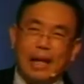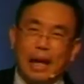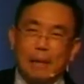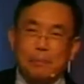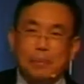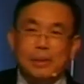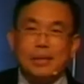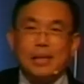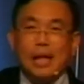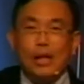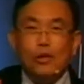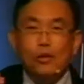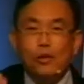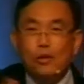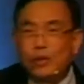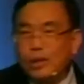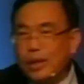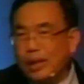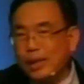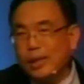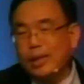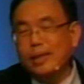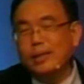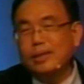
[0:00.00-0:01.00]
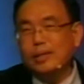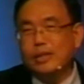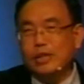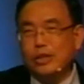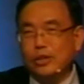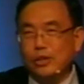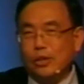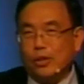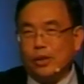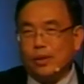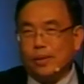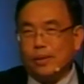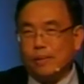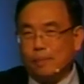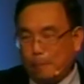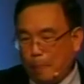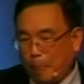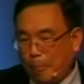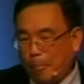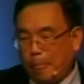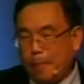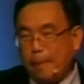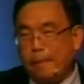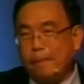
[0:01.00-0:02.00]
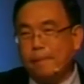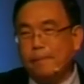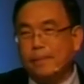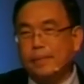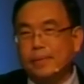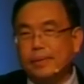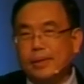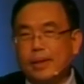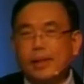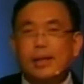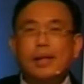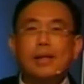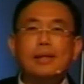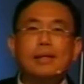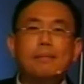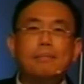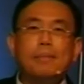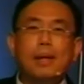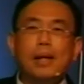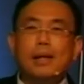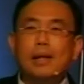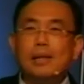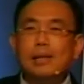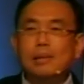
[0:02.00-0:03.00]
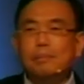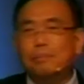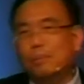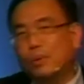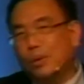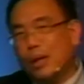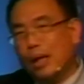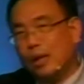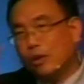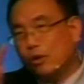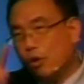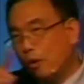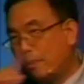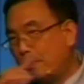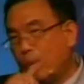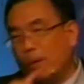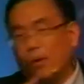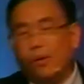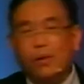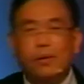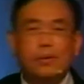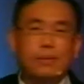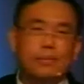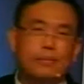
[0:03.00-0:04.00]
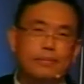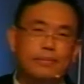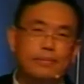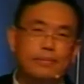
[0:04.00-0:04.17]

tidak bisa lulus jadi insinyur. Ternyata mereka itu bukan goblok.